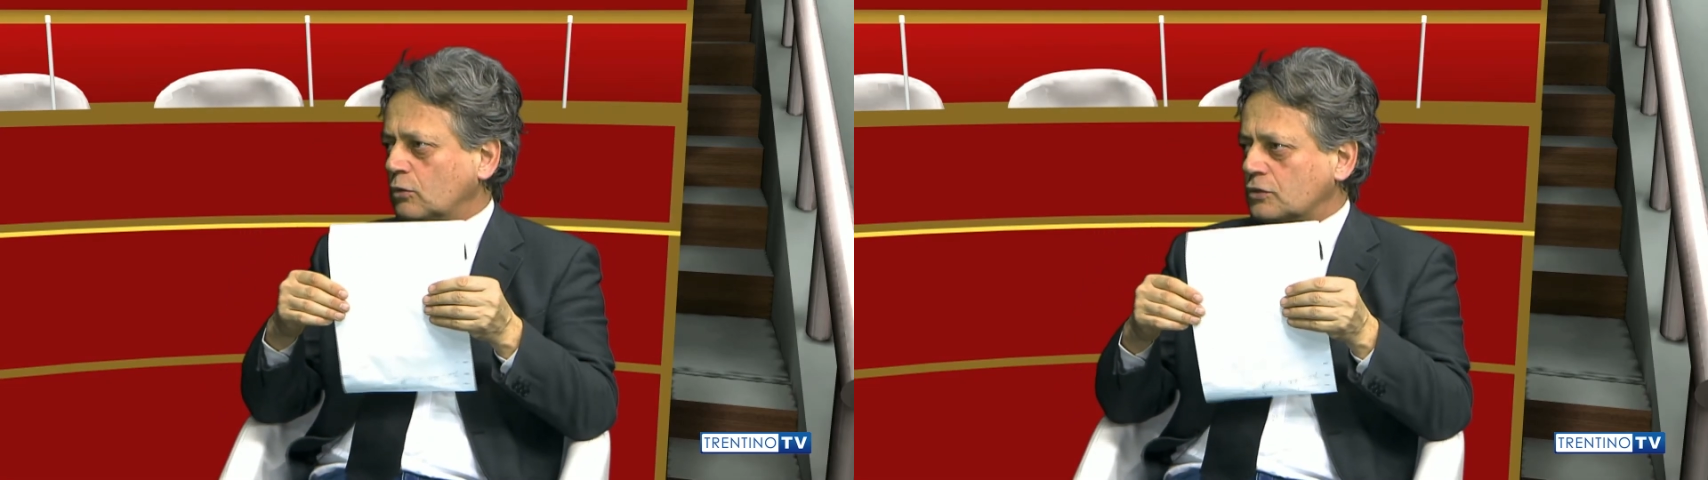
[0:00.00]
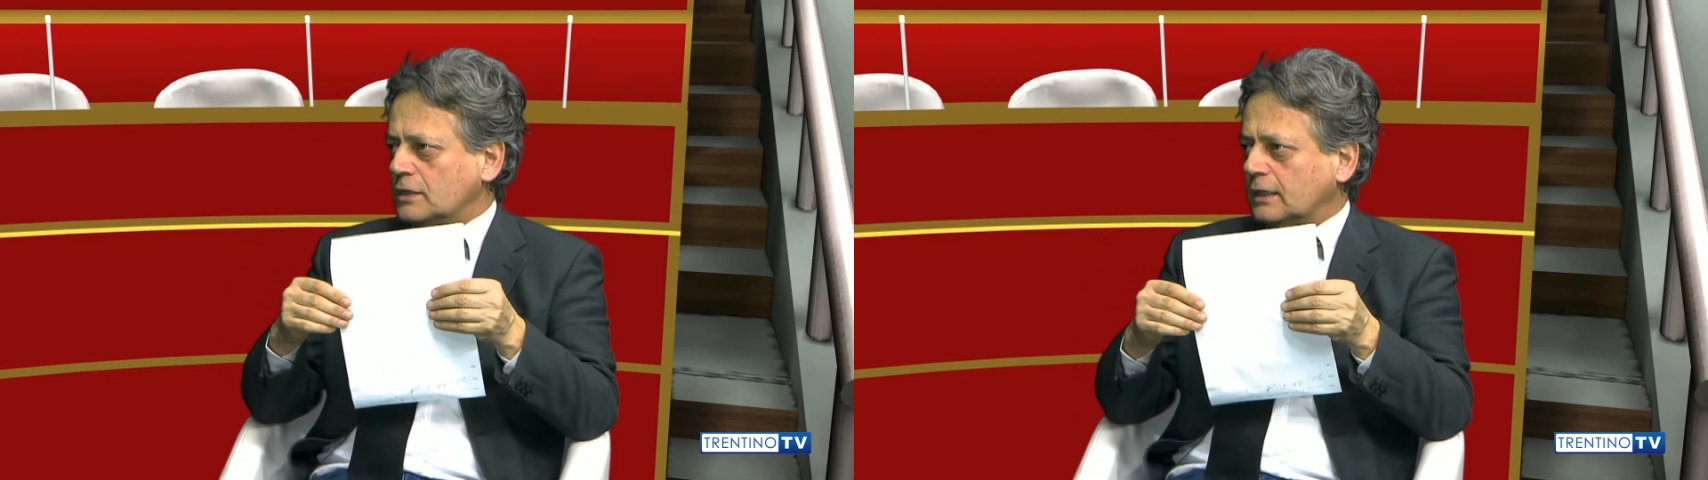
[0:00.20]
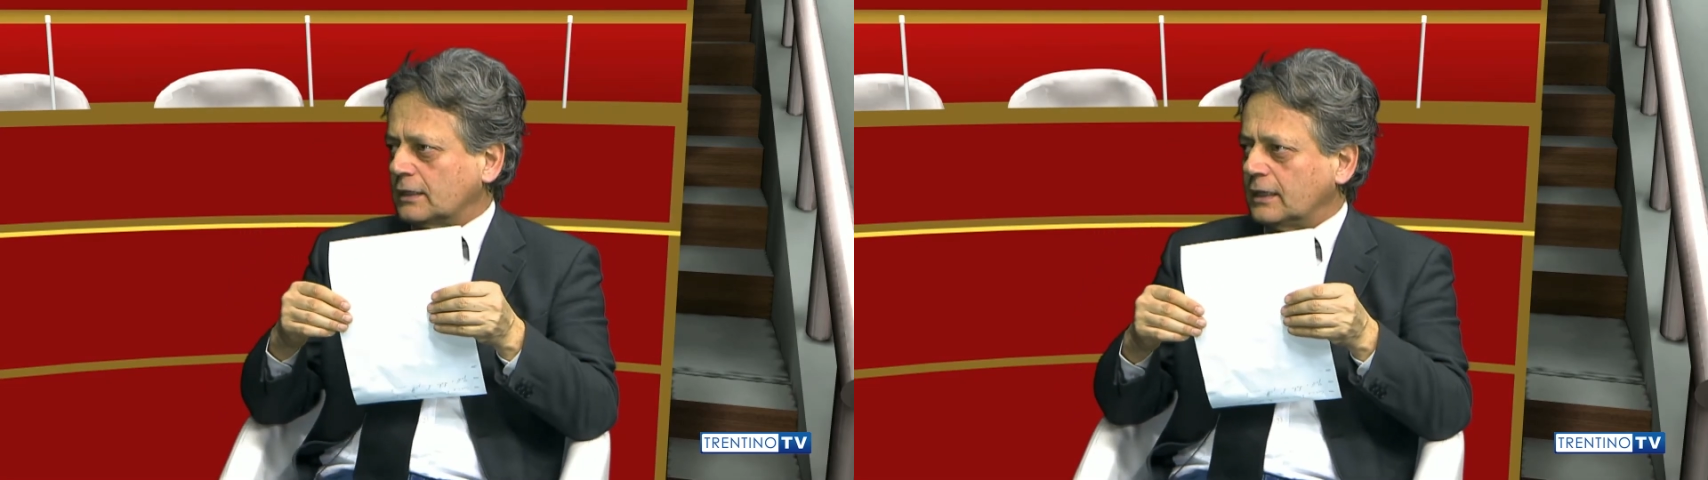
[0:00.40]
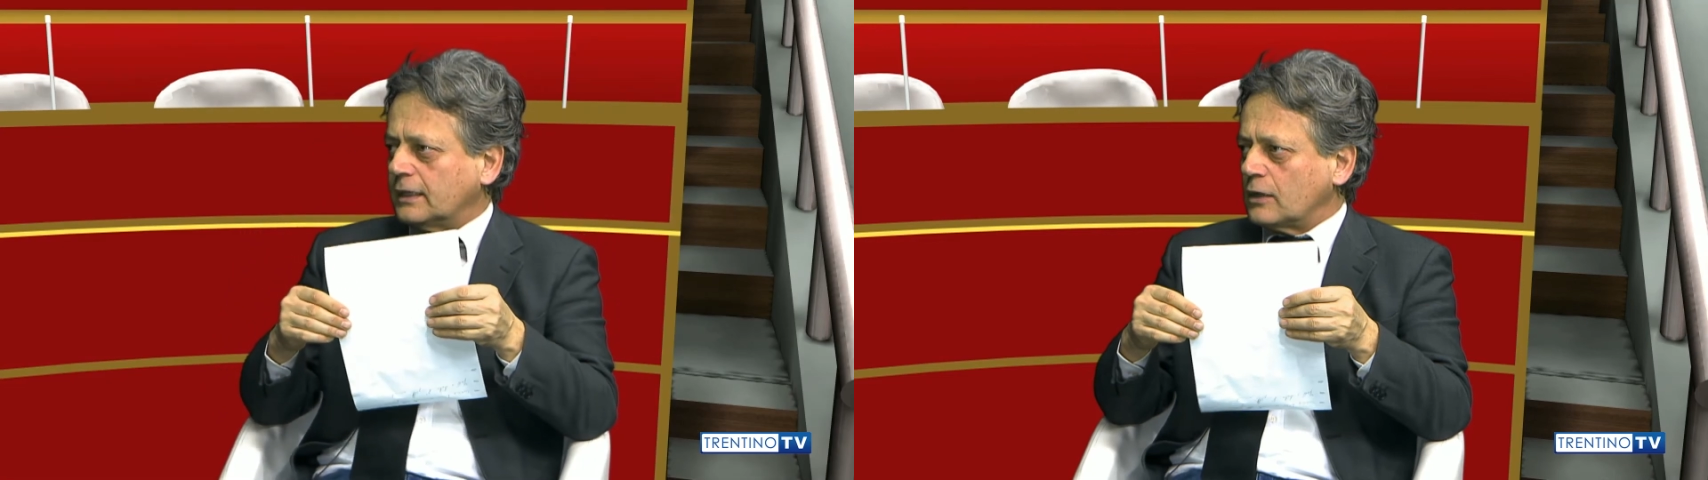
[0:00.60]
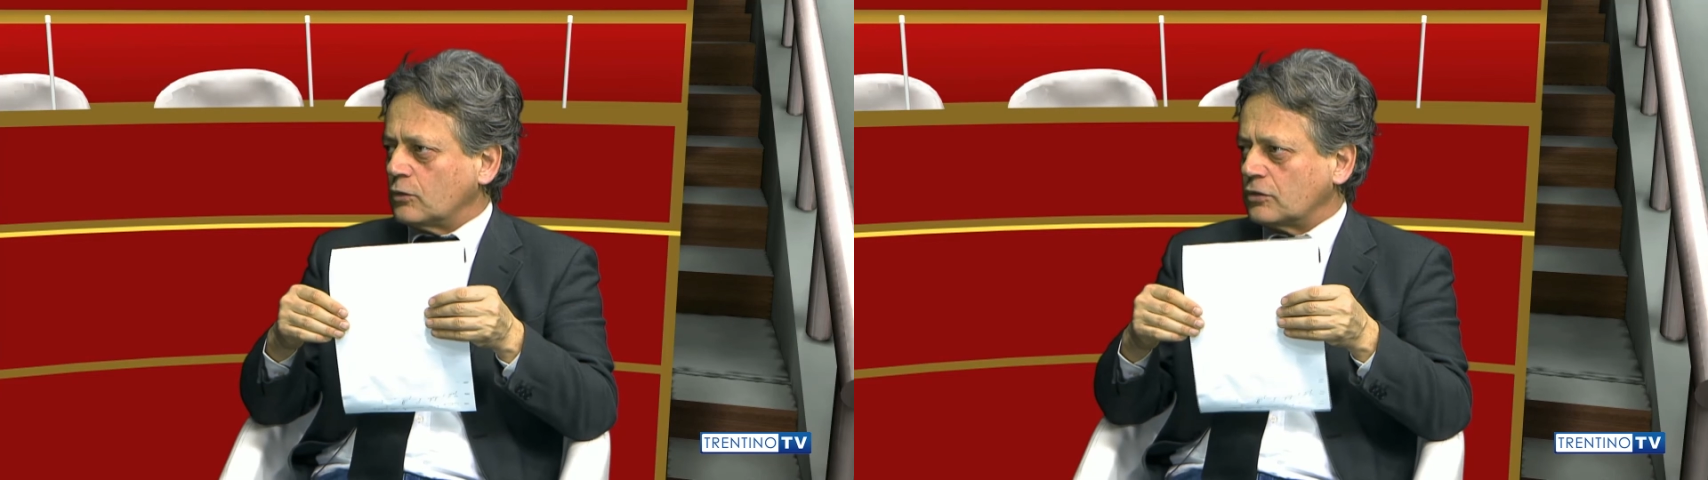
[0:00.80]
consigliere della
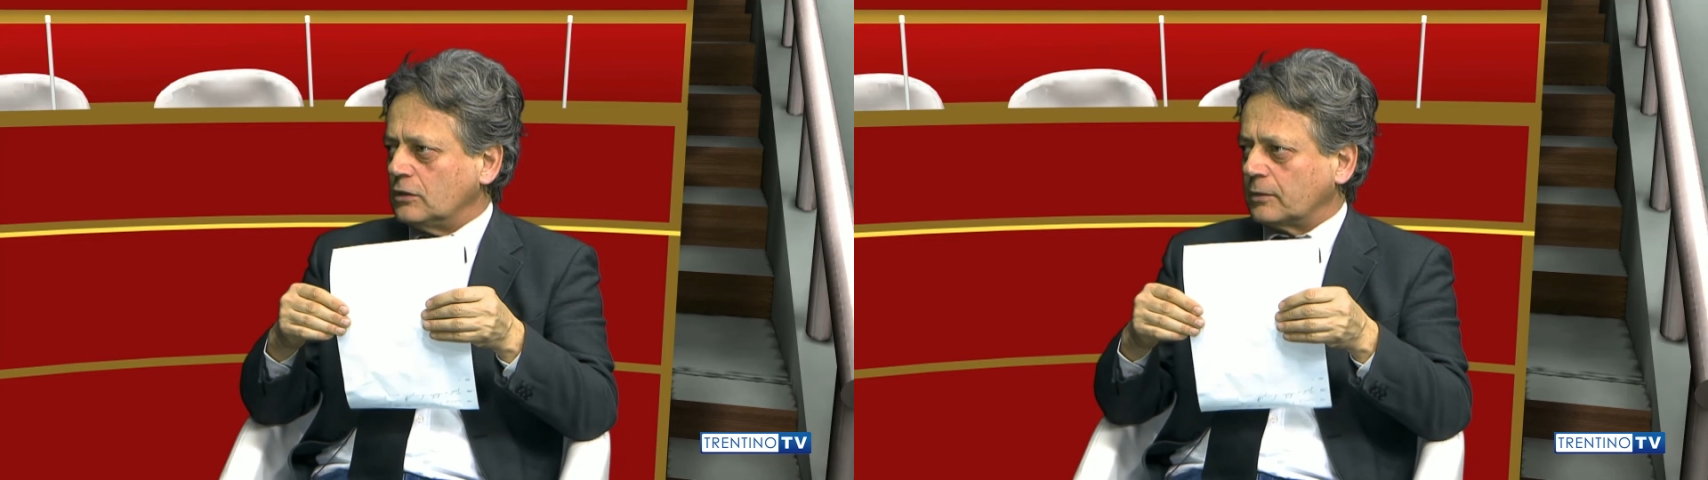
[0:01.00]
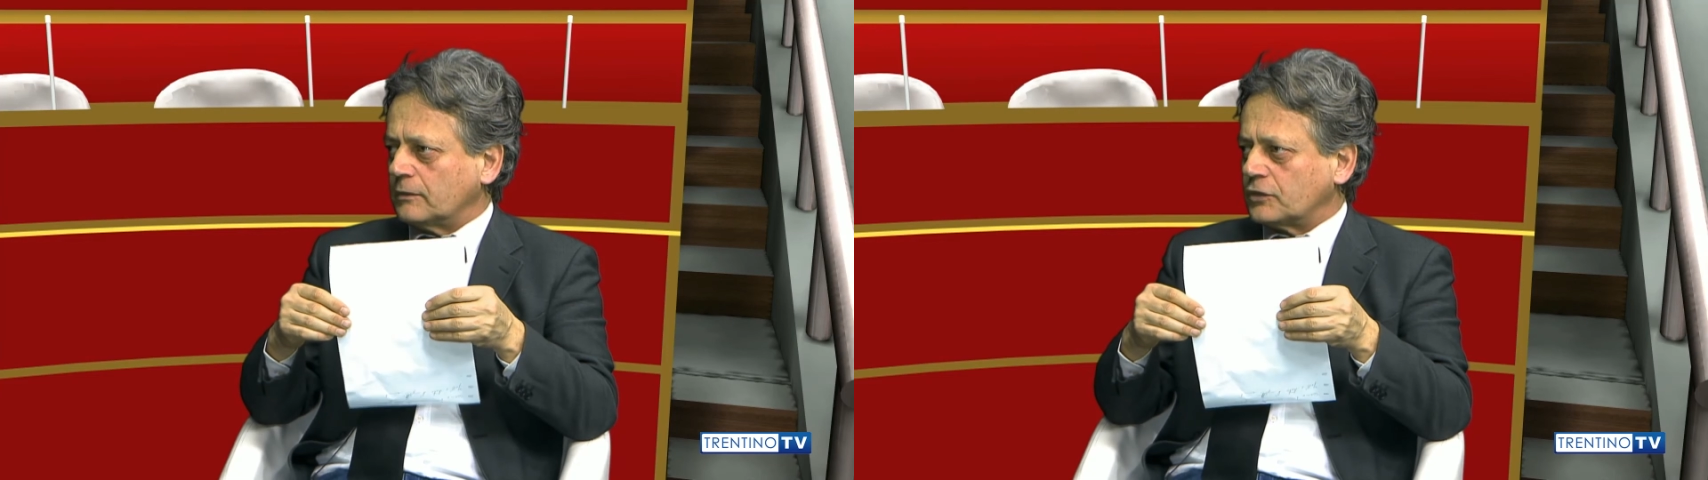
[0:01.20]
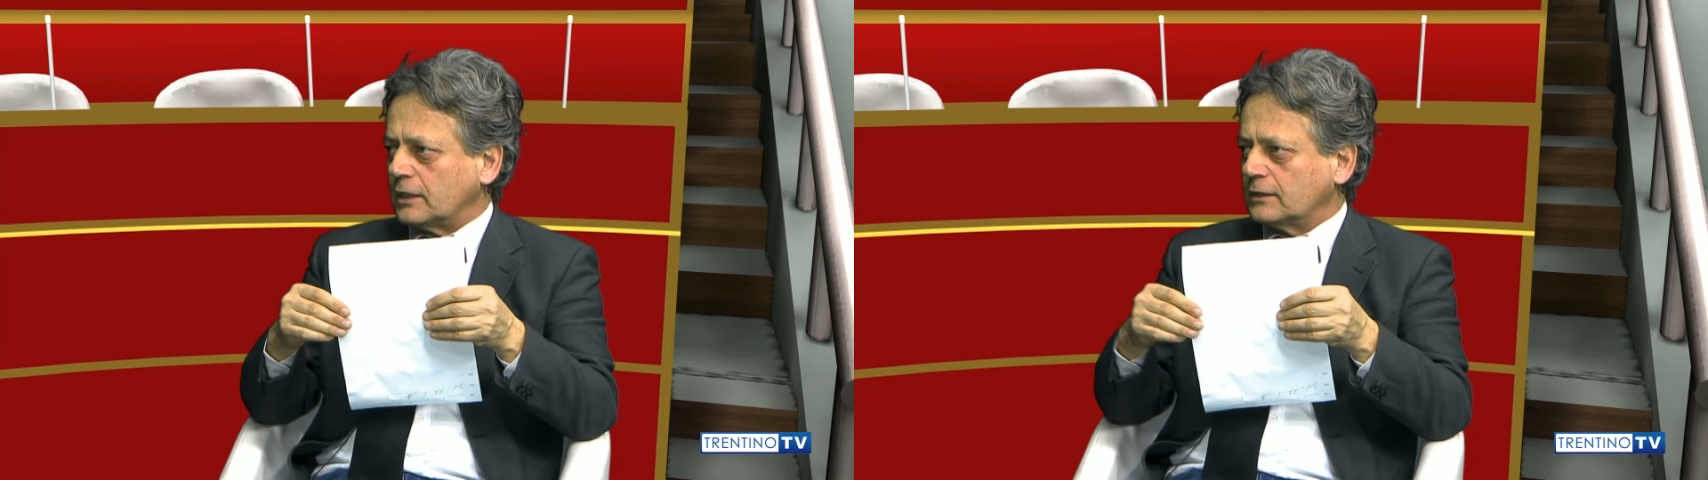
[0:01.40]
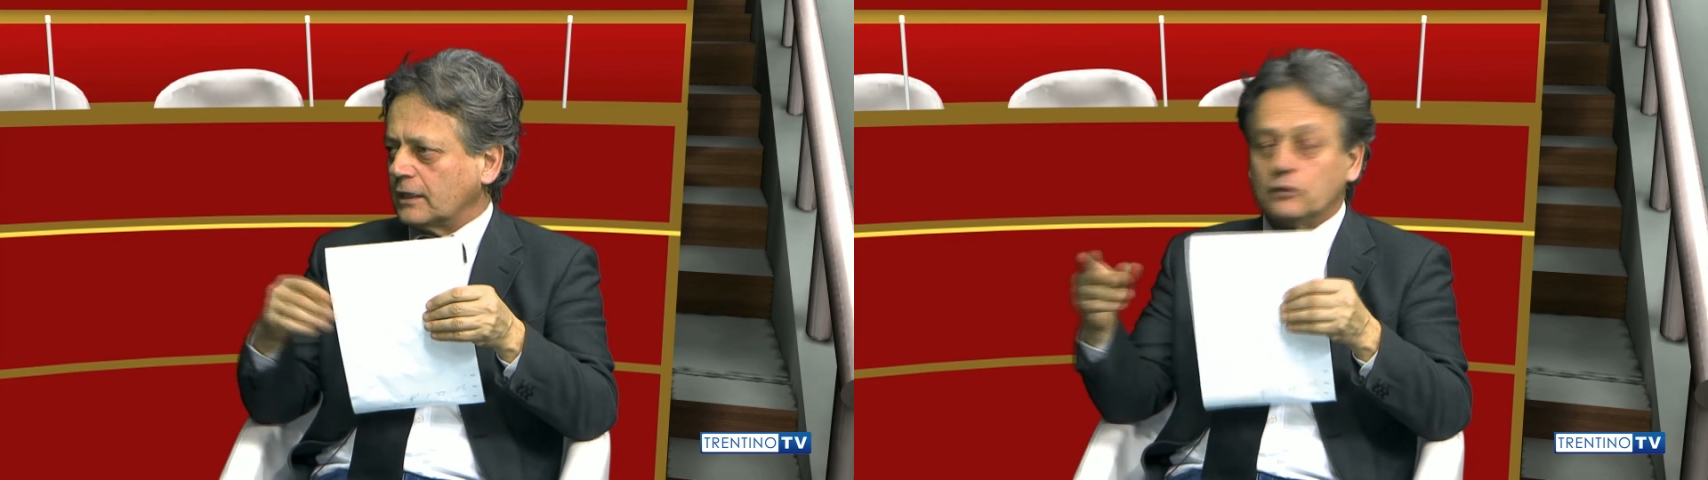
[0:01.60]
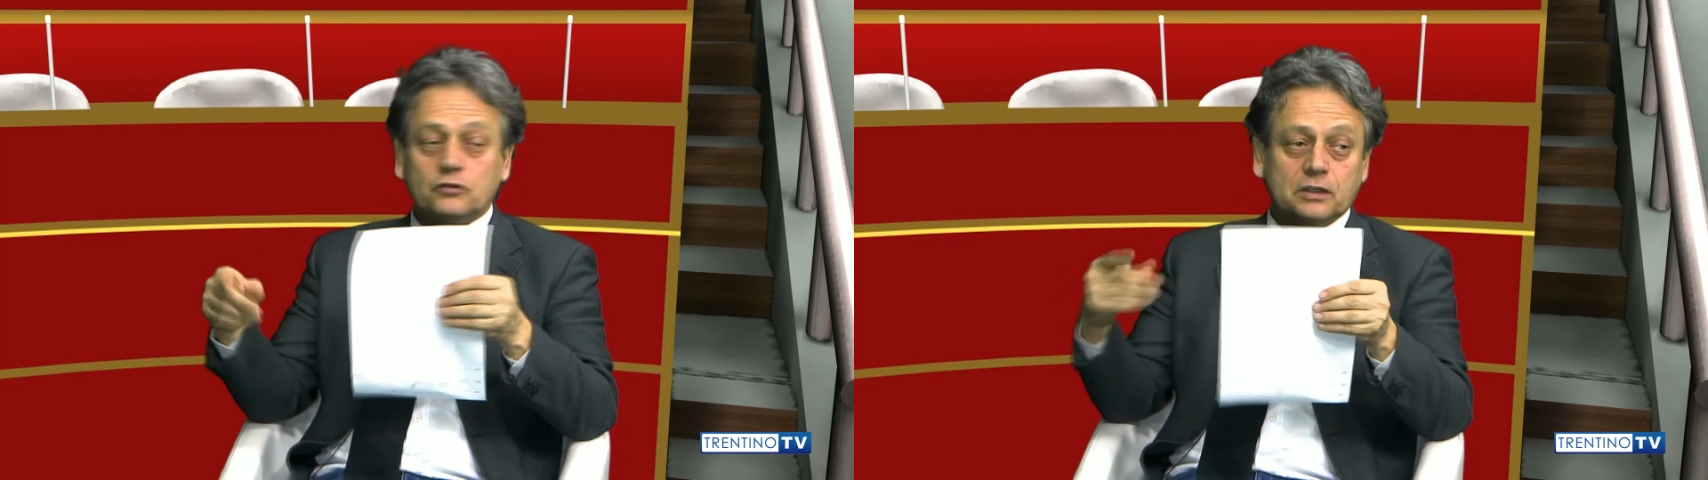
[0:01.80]
Lega e Consiglio Provinciale a Trento,